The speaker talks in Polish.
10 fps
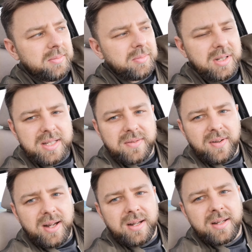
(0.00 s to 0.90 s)

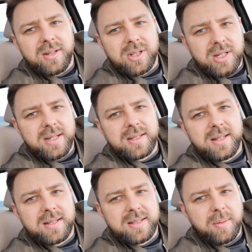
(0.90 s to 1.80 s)
listwa, ślisk
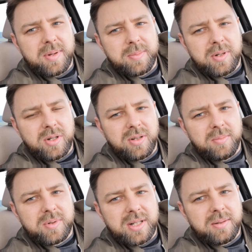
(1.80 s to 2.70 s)
zabezpieczony
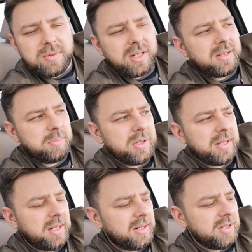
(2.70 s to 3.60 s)
przed, przed, przed
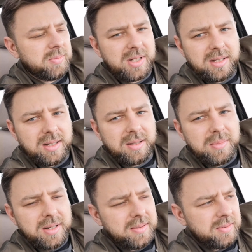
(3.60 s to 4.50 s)
tarciem, przed
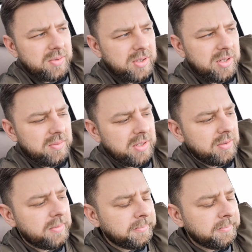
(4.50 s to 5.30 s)
nadmiernym zużyciem się